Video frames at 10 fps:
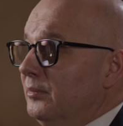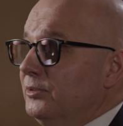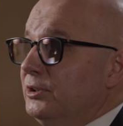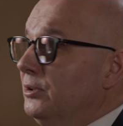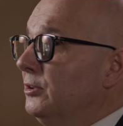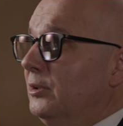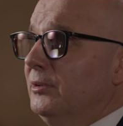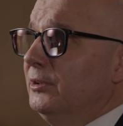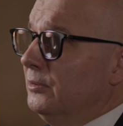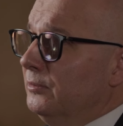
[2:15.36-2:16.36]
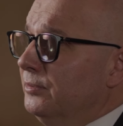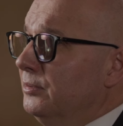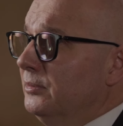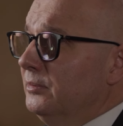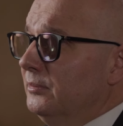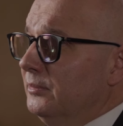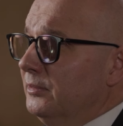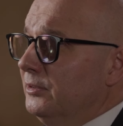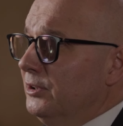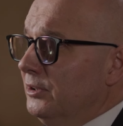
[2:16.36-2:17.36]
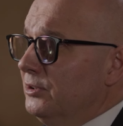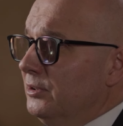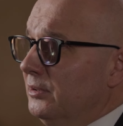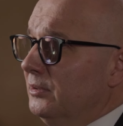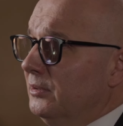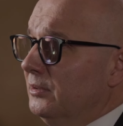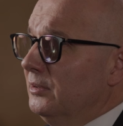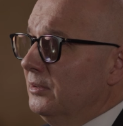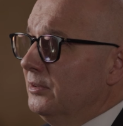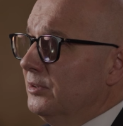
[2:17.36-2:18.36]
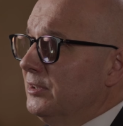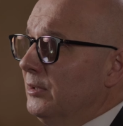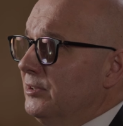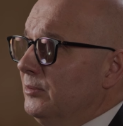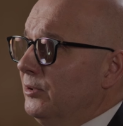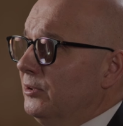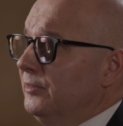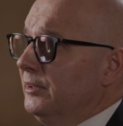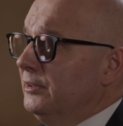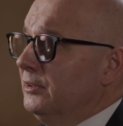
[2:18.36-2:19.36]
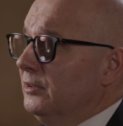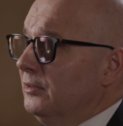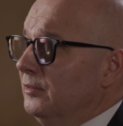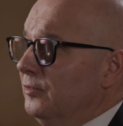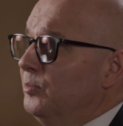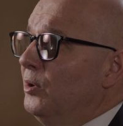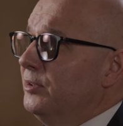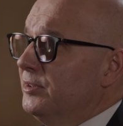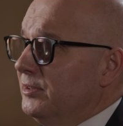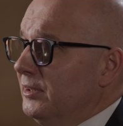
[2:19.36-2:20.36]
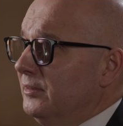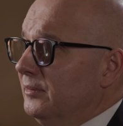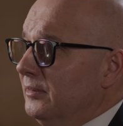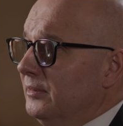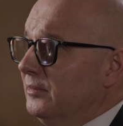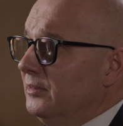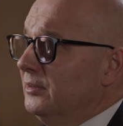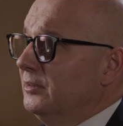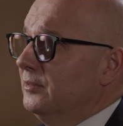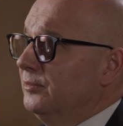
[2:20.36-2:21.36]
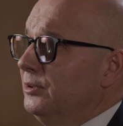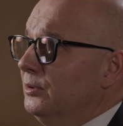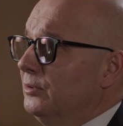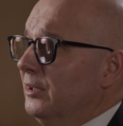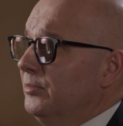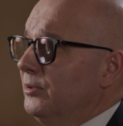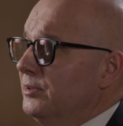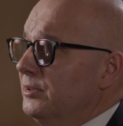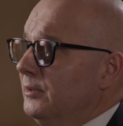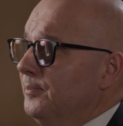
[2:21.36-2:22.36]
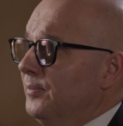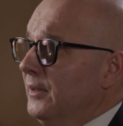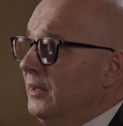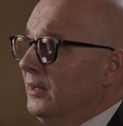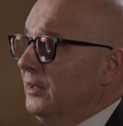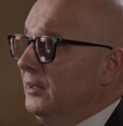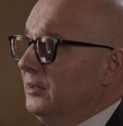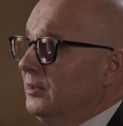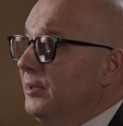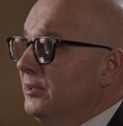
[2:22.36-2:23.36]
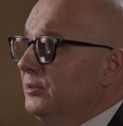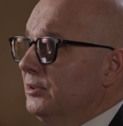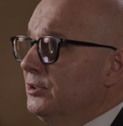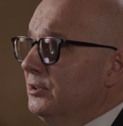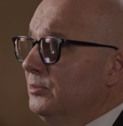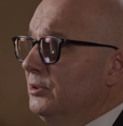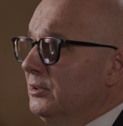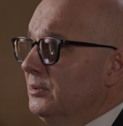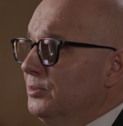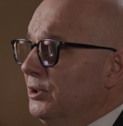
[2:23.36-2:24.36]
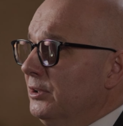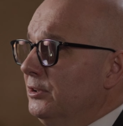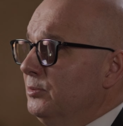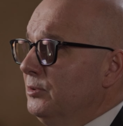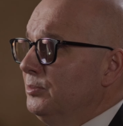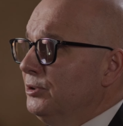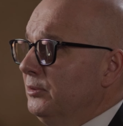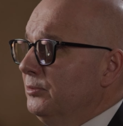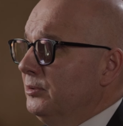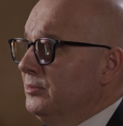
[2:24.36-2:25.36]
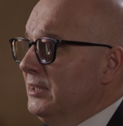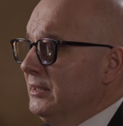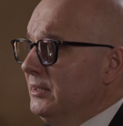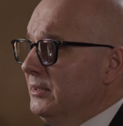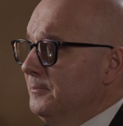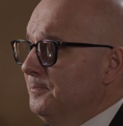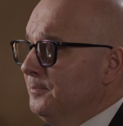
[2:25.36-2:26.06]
dziesiątki milionów dzieci e, zostało zamordowanych w Polsce w wyniku aborcji. I bardzo też tym się przejęliśmy i przejmujemy nadal.